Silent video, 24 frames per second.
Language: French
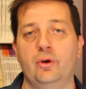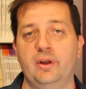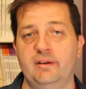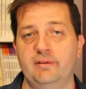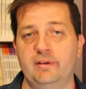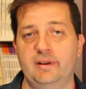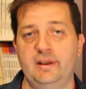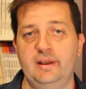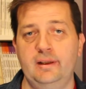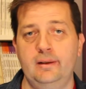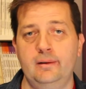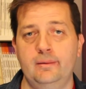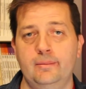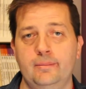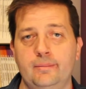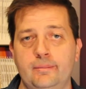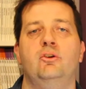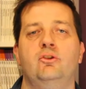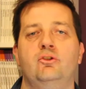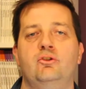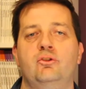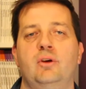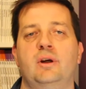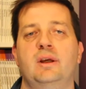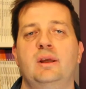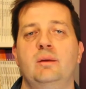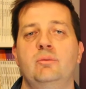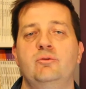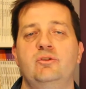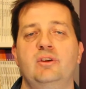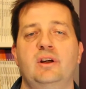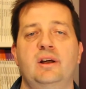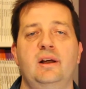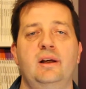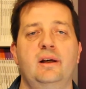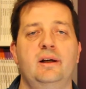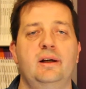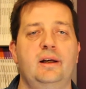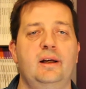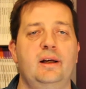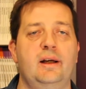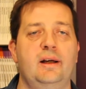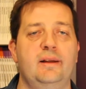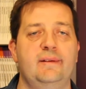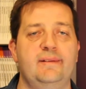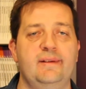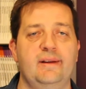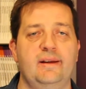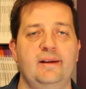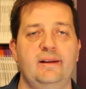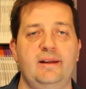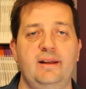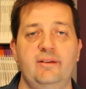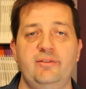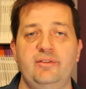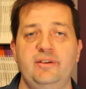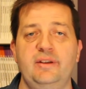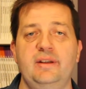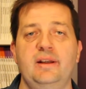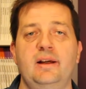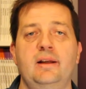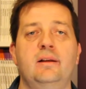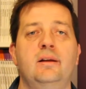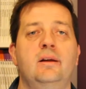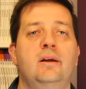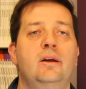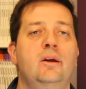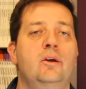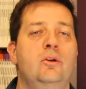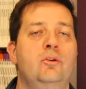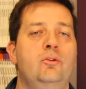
en avril. Joachim Gérard a atteint la finale